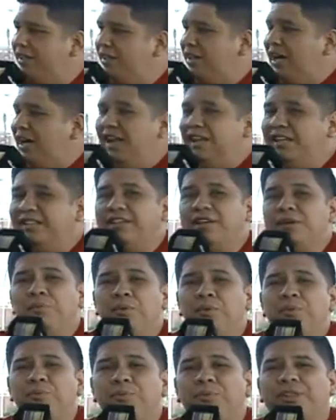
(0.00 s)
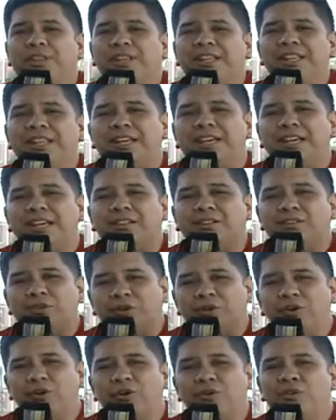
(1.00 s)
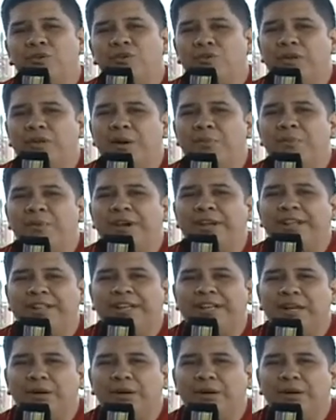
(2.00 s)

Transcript: Alexis, es muy importante que todos nos unamos a esta